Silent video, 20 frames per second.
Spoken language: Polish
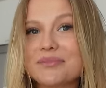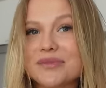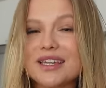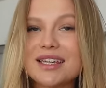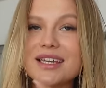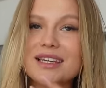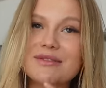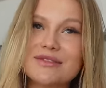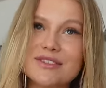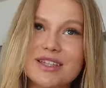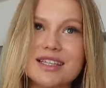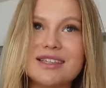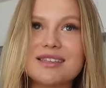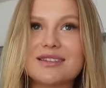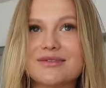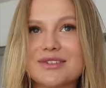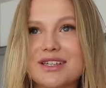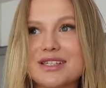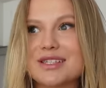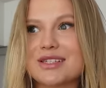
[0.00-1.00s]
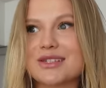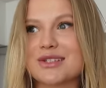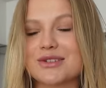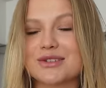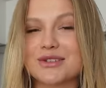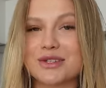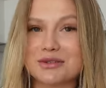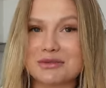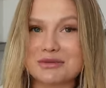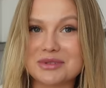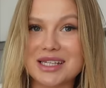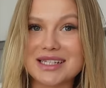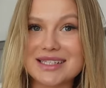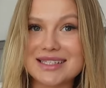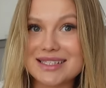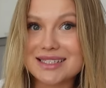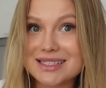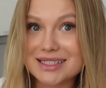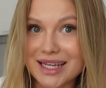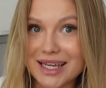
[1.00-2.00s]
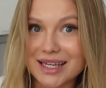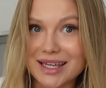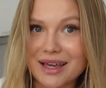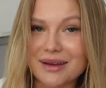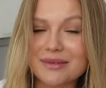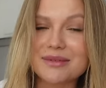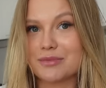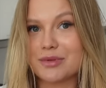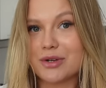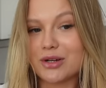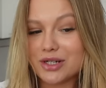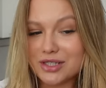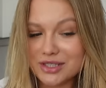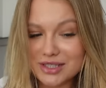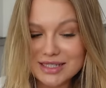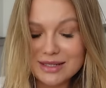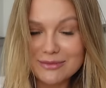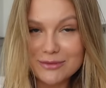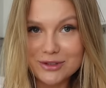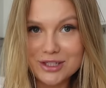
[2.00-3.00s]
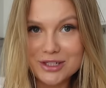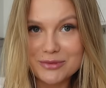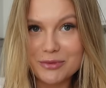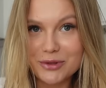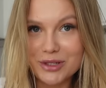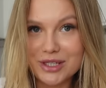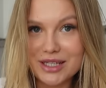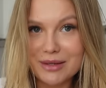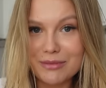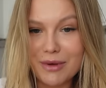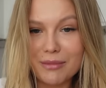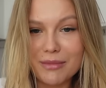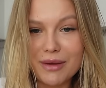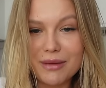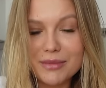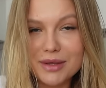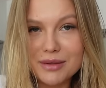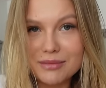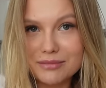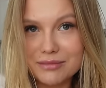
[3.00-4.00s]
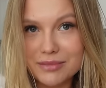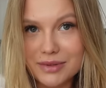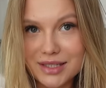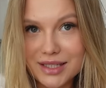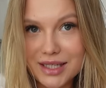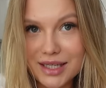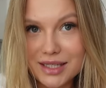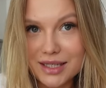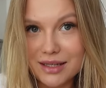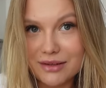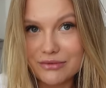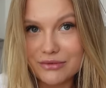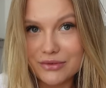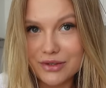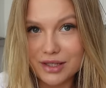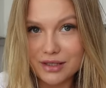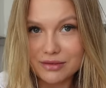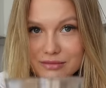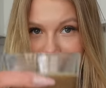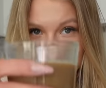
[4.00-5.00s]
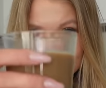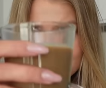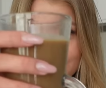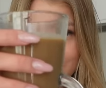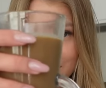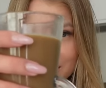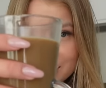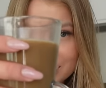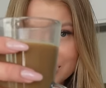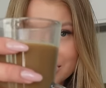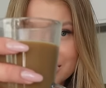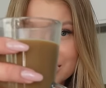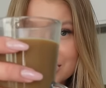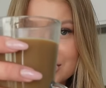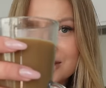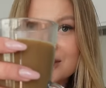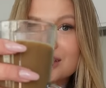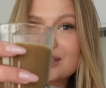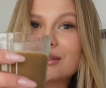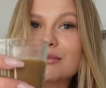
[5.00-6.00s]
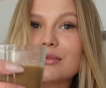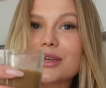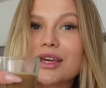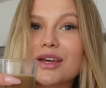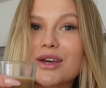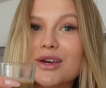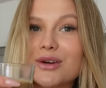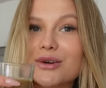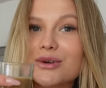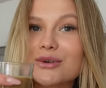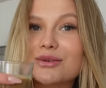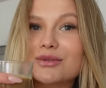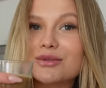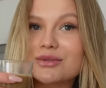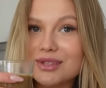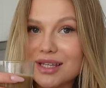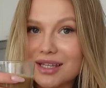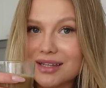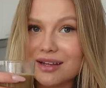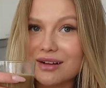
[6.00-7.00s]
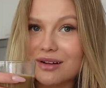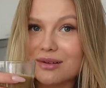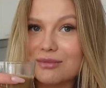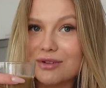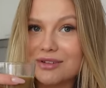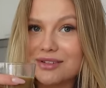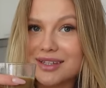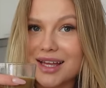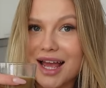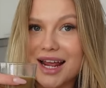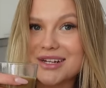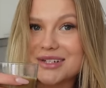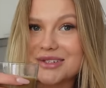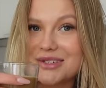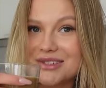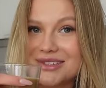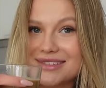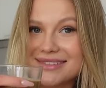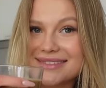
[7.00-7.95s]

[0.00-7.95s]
i wtedy wiecie, co się u nas dzieje. Biorę się za montaż, póki nie ma mamy, piję kawkę i życzcie mi udanego montażu.